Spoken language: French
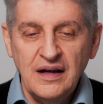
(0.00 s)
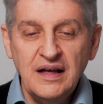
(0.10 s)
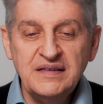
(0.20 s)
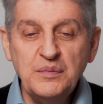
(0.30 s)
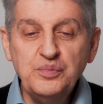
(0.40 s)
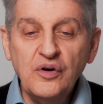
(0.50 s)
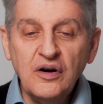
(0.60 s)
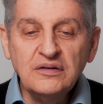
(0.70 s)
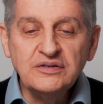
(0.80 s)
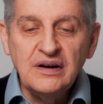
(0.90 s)
C'est pour
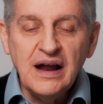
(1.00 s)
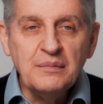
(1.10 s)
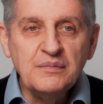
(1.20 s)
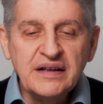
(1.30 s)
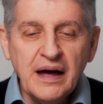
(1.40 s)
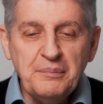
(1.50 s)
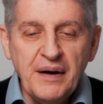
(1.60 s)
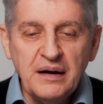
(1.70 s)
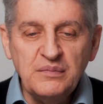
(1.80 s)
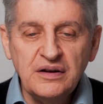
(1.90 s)
rendre l'âme
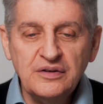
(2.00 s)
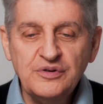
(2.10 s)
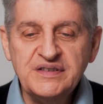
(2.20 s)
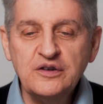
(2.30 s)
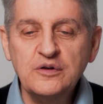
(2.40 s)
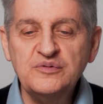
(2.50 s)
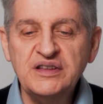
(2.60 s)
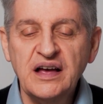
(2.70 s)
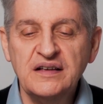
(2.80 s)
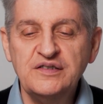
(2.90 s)
capable de ces
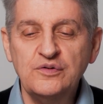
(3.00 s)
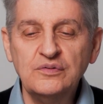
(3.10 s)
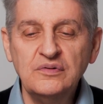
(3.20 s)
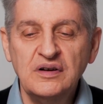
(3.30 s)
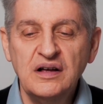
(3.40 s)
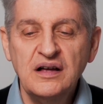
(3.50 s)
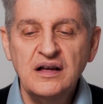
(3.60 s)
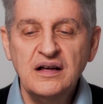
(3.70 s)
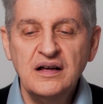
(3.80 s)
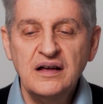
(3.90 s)
communications
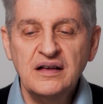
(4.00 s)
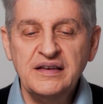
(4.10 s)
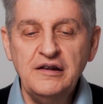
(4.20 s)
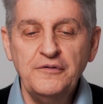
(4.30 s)
qu'il